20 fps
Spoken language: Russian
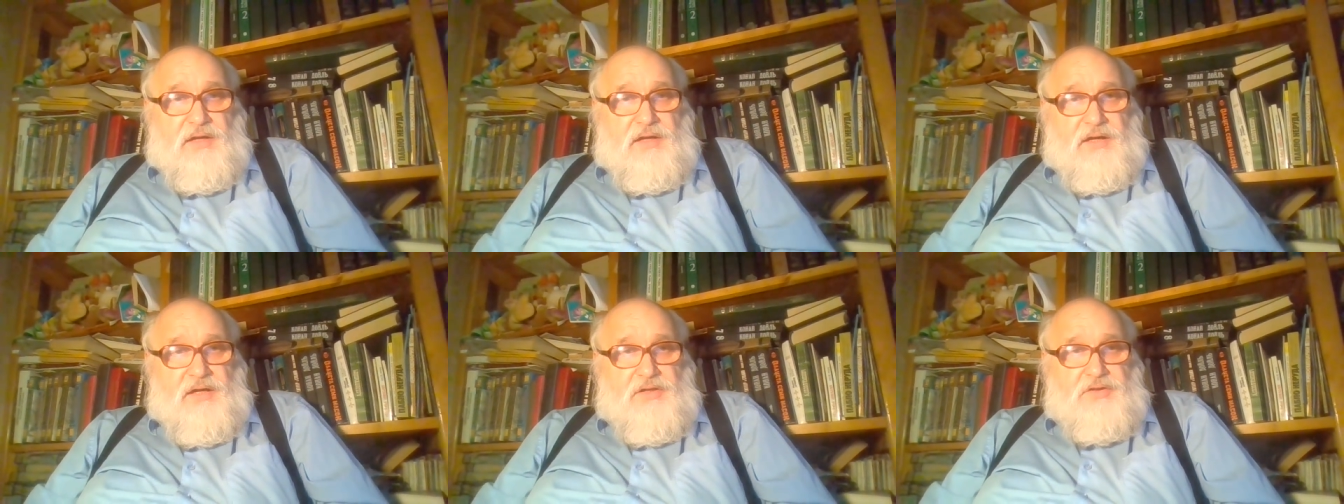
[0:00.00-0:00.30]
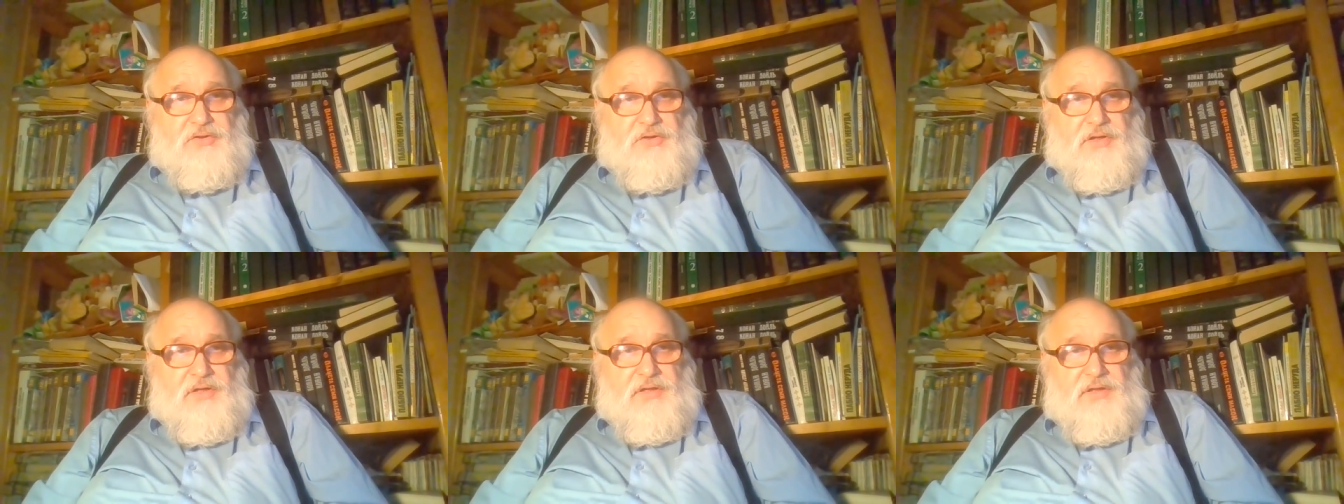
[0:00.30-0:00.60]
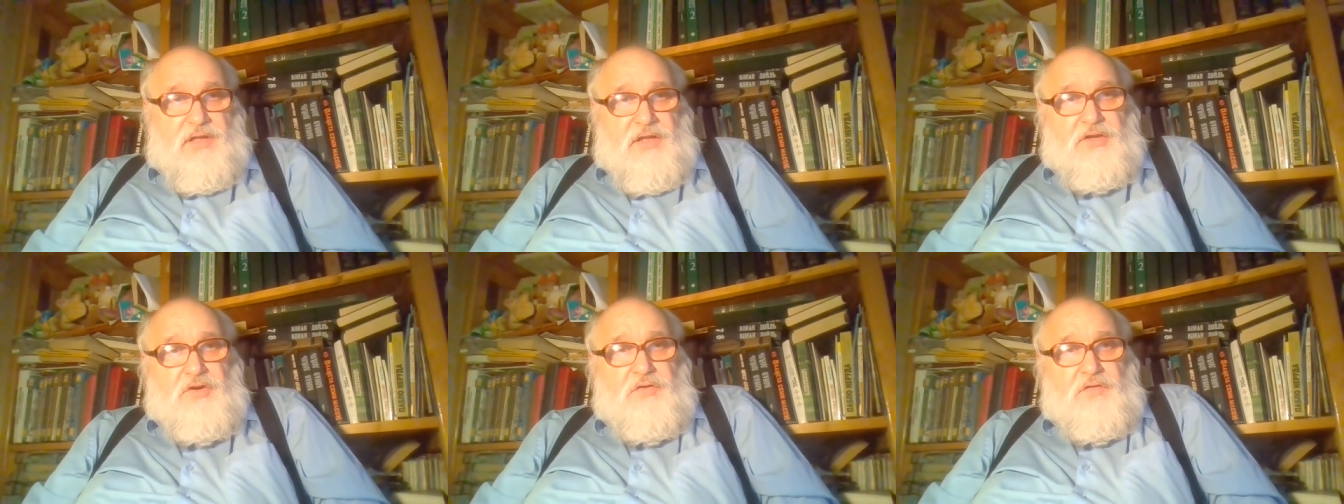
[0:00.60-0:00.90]
который
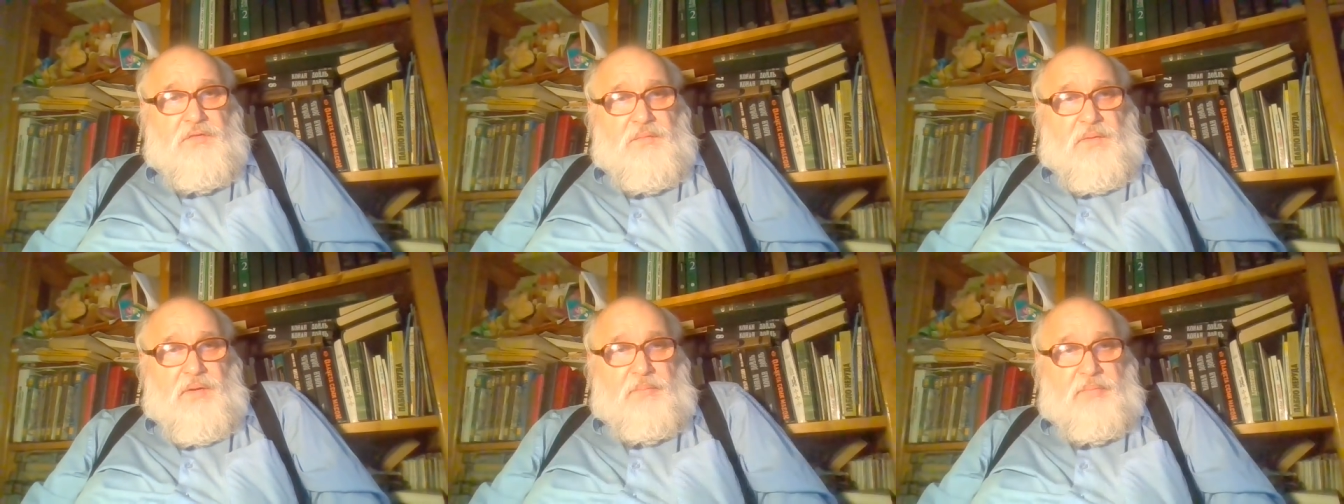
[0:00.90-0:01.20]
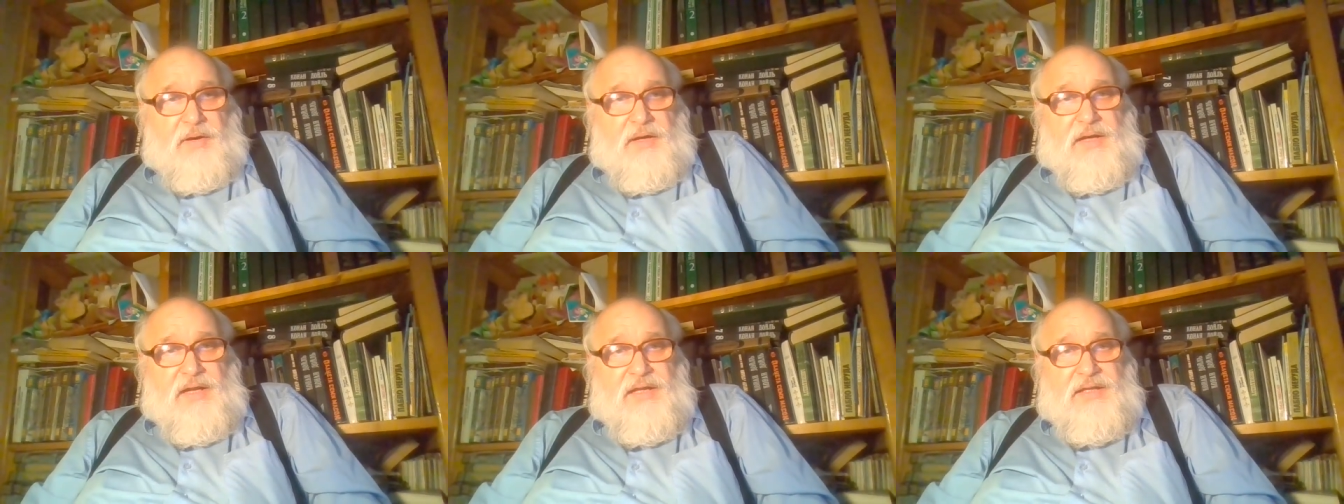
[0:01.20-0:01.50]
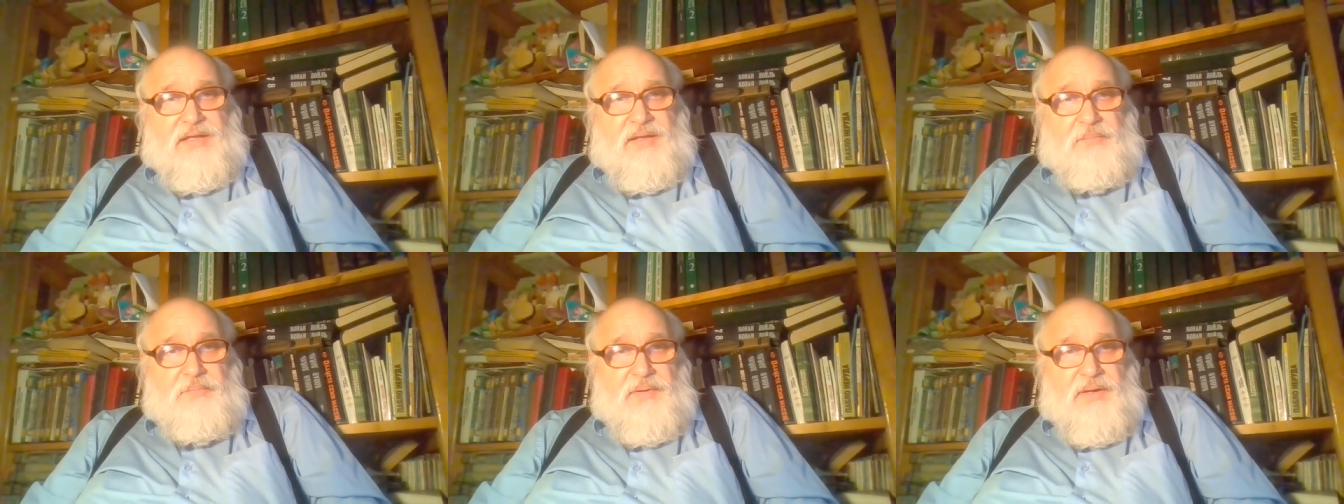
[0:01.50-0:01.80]
на новом
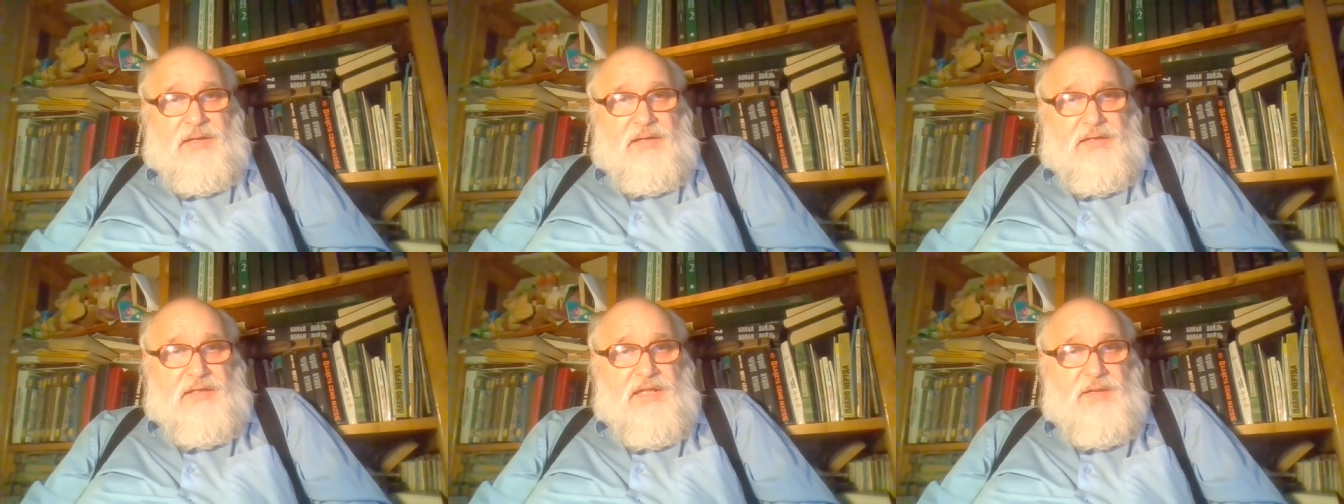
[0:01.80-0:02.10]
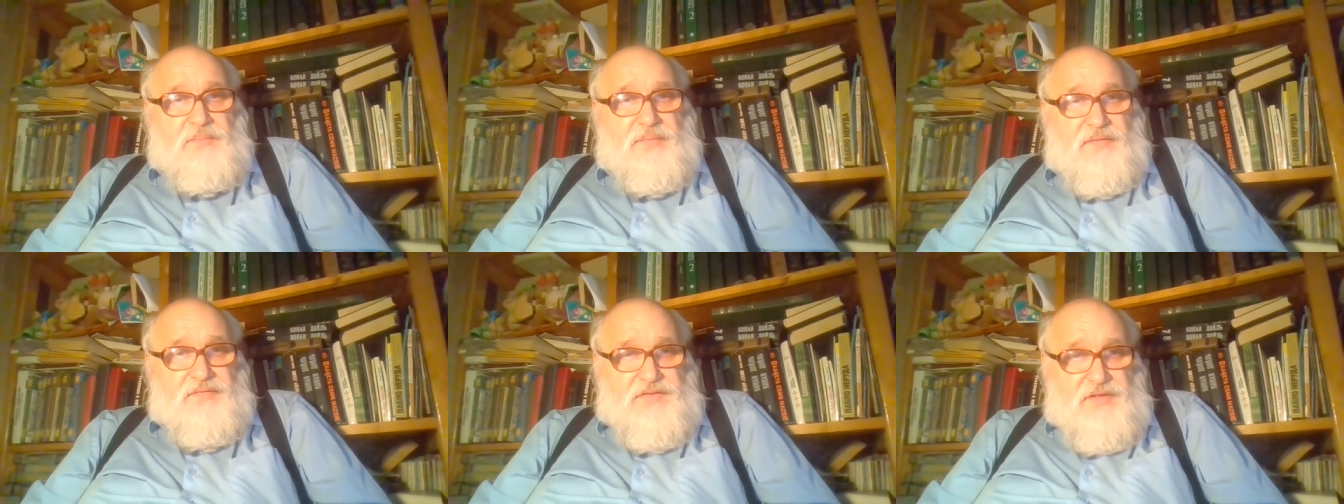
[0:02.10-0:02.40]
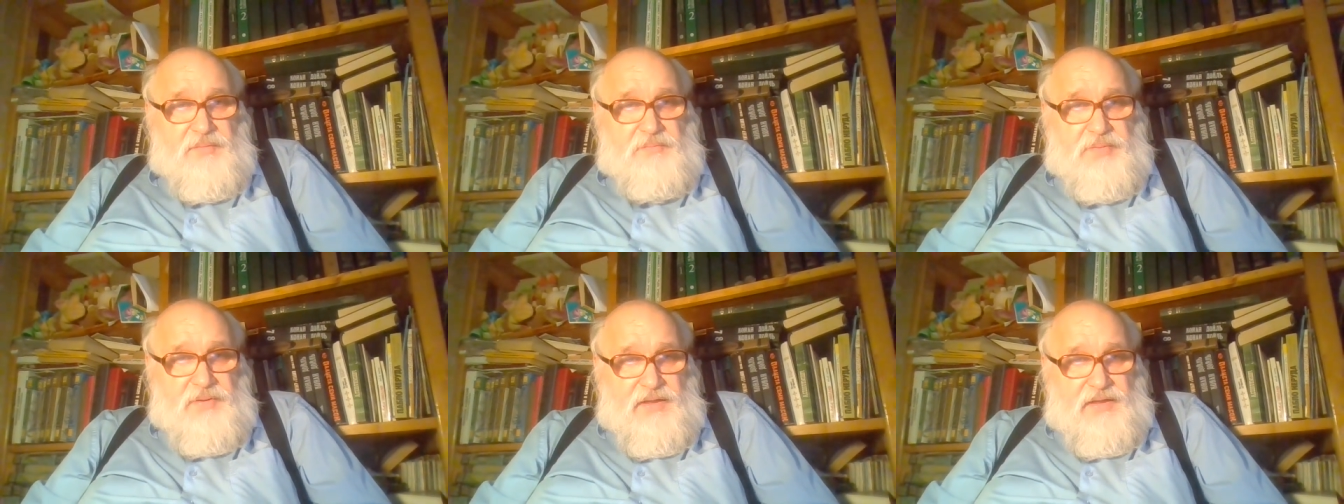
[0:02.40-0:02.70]
аппарате пролетел по
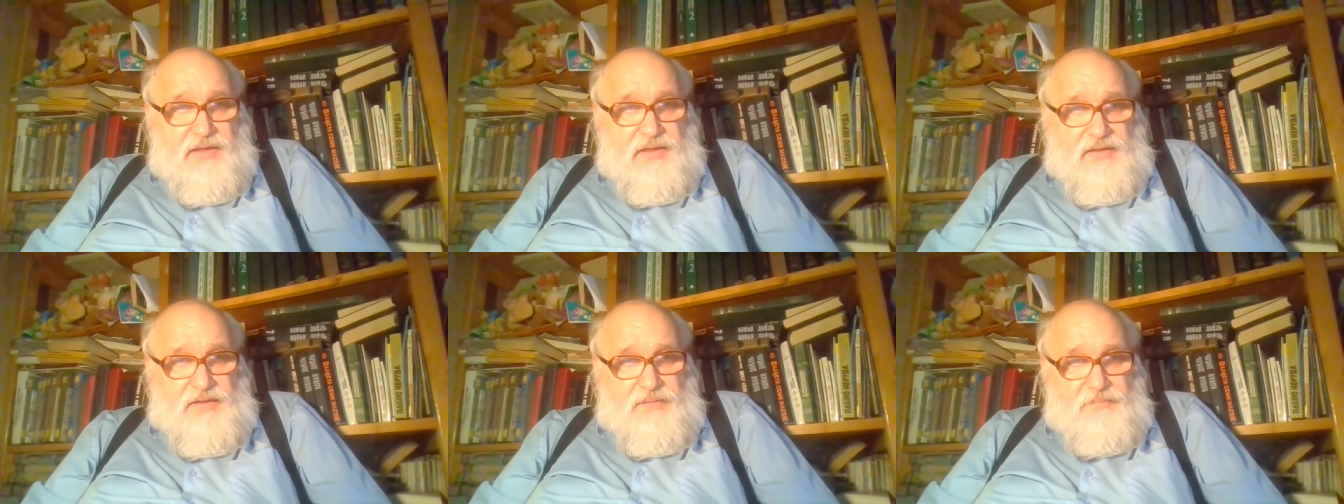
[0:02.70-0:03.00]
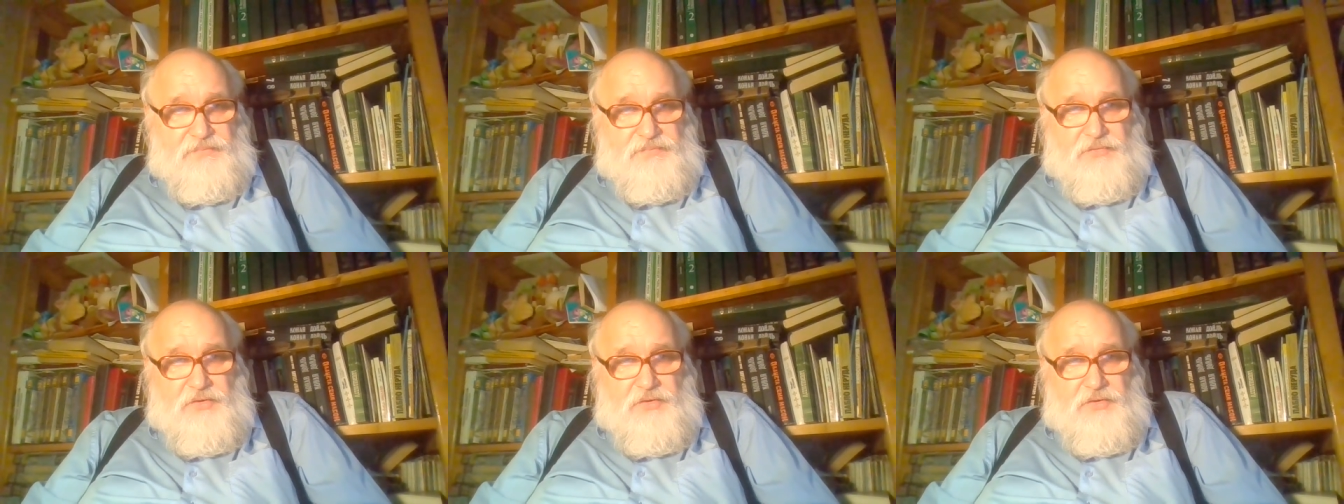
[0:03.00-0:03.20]
всем планетам.